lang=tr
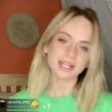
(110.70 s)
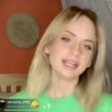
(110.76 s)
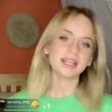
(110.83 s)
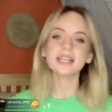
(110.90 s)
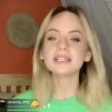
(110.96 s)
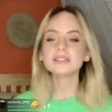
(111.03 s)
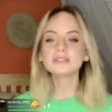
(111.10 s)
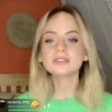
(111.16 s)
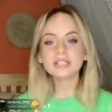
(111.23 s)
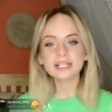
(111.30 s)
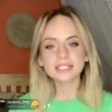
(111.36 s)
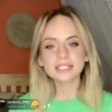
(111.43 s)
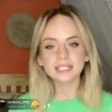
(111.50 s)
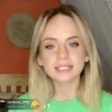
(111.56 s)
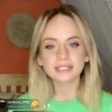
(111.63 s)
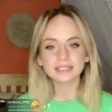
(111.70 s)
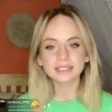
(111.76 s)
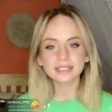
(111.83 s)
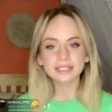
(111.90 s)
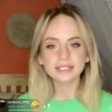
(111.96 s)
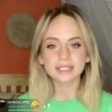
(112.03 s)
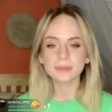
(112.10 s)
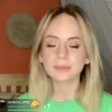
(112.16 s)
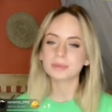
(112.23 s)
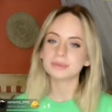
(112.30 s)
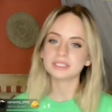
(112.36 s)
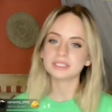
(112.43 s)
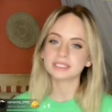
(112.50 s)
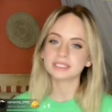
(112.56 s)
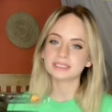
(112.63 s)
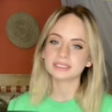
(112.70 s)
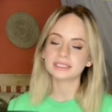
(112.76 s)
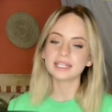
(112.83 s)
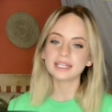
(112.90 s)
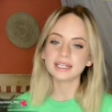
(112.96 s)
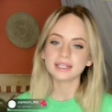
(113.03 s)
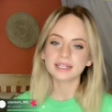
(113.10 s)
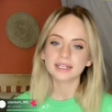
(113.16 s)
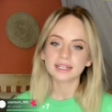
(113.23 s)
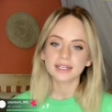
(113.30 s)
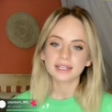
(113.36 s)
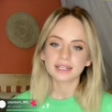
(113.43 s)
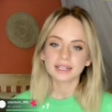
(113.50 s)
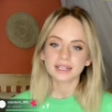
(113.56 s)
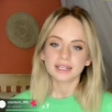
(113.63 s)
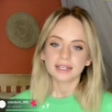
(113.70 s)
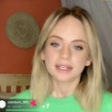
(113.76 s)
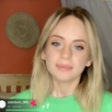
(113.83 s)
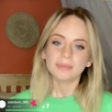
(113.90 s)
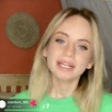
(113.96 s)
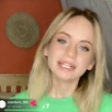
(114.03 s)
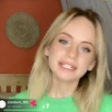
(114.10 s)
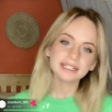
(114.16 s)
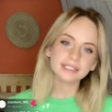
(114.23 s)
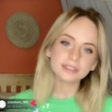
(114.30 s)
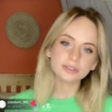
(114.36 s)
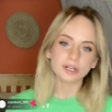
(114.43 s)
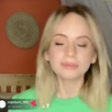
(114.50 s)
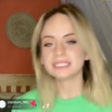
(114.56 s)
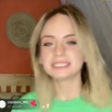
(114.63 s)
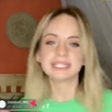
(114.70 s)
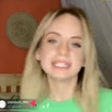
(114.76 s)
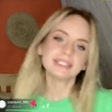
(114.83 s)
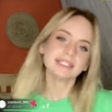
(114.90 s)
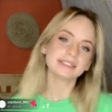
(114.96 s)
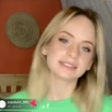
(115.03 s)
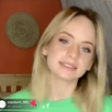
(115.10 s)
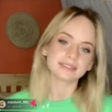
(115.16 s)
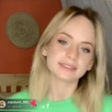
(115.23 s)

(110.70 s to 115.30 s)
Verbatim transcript: En güzel şeyleri yapabileceğinizi de ben inanıyorum. Siz de inanın.